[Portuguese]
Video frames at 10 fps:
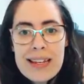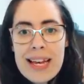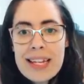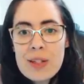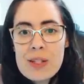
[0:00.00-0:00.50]
E
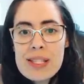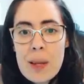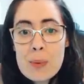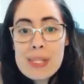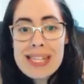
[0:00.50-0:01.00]
aqui nós
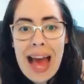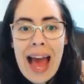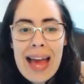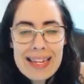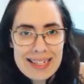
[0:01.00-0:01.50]
temos
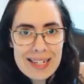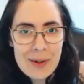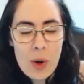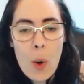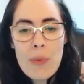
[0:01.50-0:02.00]
a ilha.
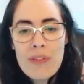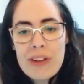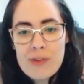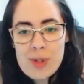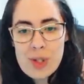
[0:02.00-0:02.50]
Como
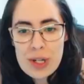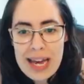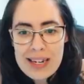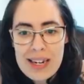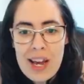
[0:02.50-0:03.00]
vai funcionar?